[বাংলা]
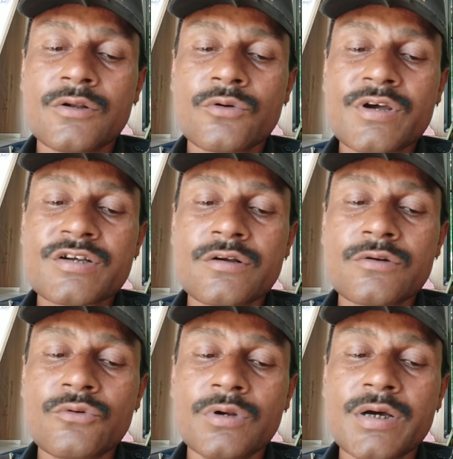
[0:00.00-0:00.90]
লোকেশন
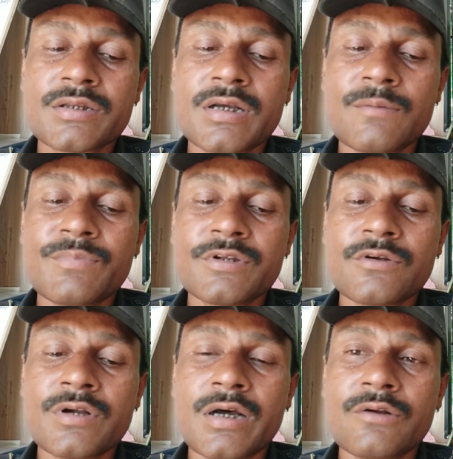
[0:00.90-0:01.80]
কলকাতা
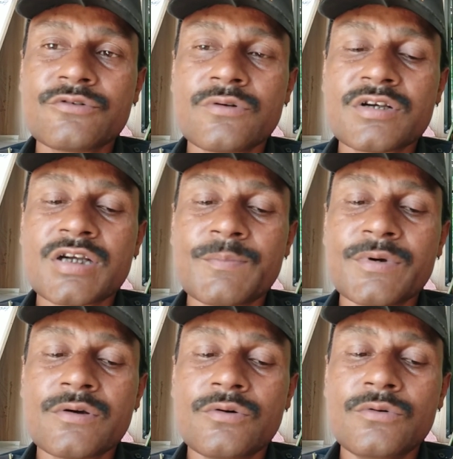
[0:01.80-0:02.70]
বেতন আলোচনা
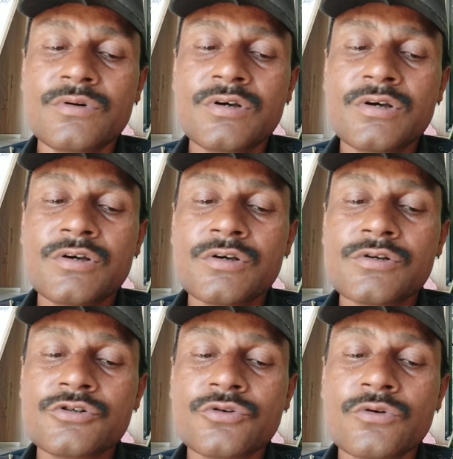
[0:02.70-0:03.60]
সাপেক্ষ
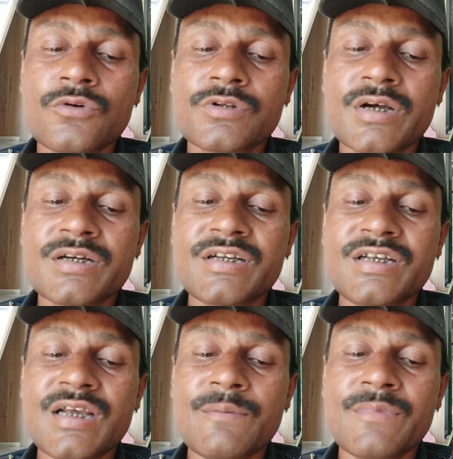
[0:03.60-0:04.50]
যোগ্যতা
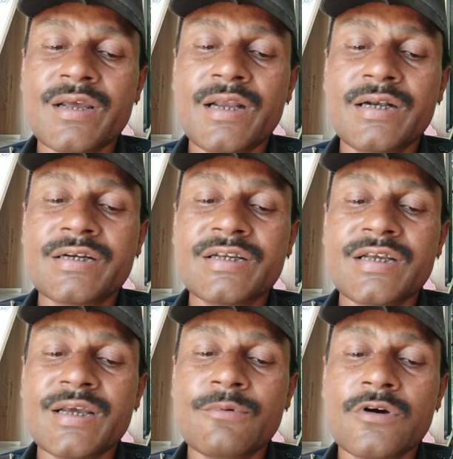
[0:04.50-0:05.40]
ডিএমএলটি
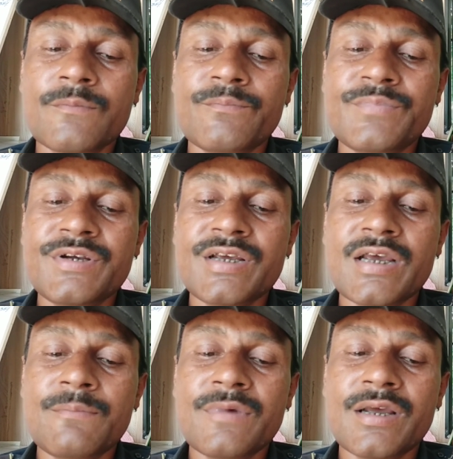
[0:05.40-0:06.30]
এবং
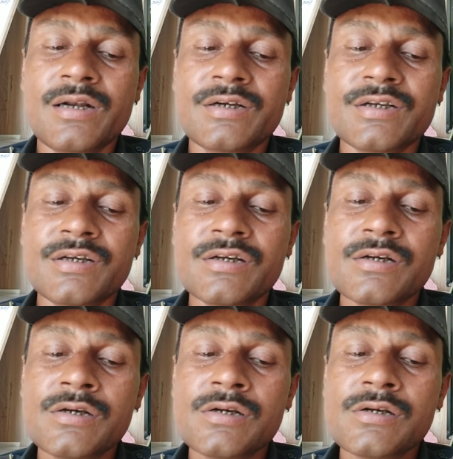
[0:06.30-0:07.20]
বিএমএলটি
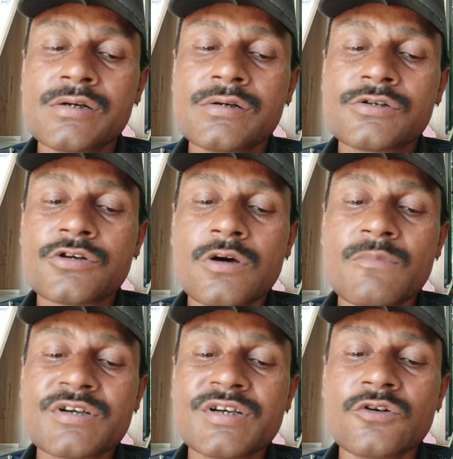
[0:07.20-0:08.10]
ছ
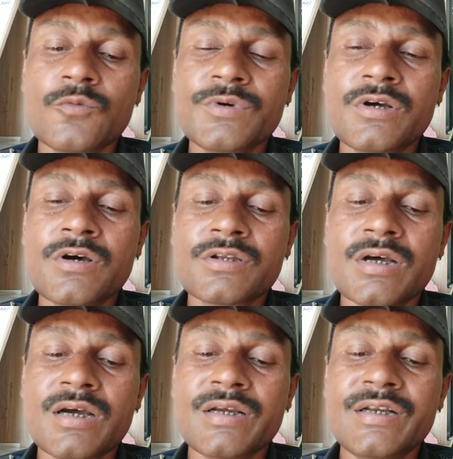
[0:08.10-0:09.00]
মাসের
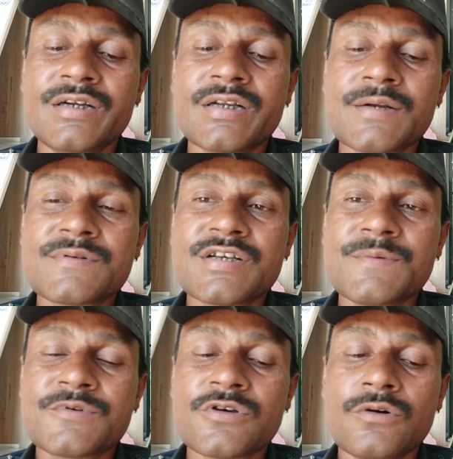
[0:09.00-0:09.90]
অভিজ্ঞতা
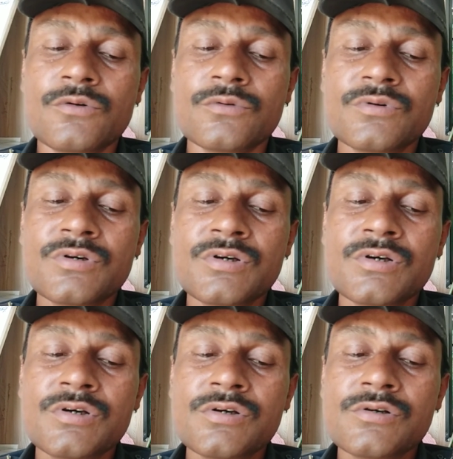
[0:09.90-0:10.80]
ইন্টার্নশিপ সহ
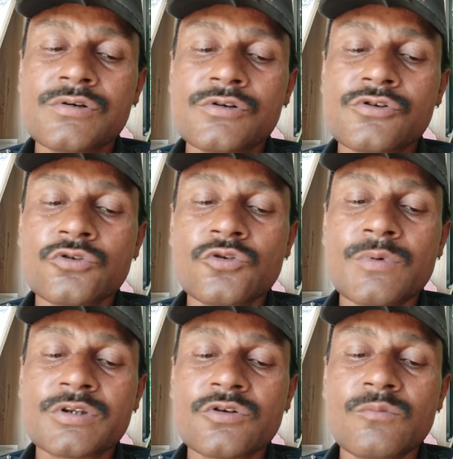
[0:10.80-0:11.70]

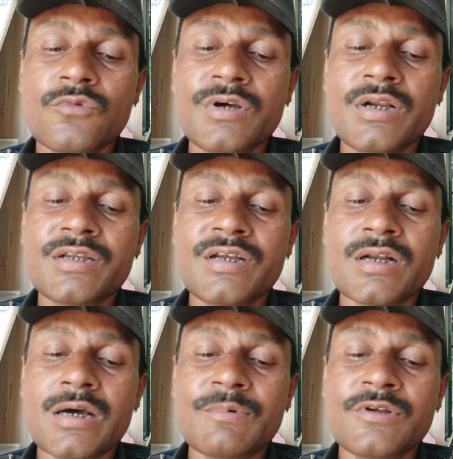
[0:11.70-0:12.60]
শুধুমাত্র মহিলাদের
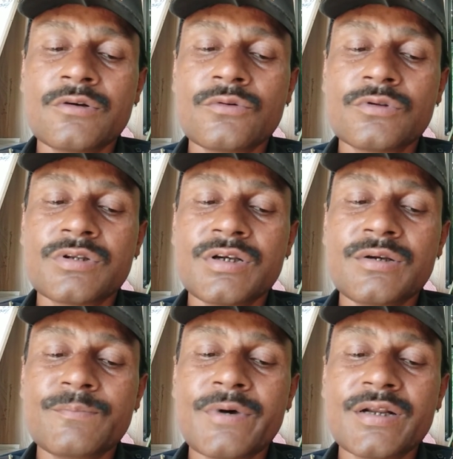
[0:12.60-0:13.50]
আবেদন করতে
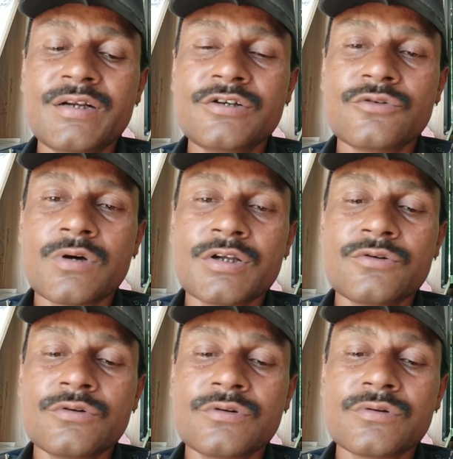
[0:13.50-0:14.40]
পারেন
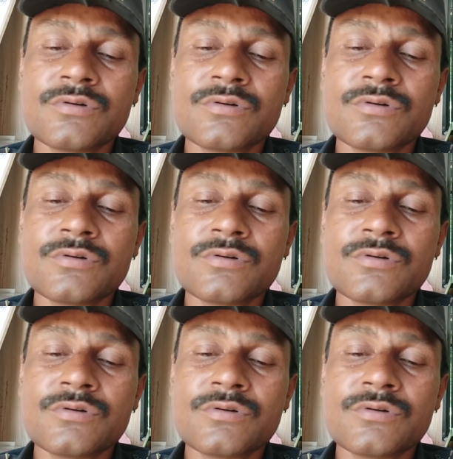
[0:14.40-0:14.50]
যোগাযোগ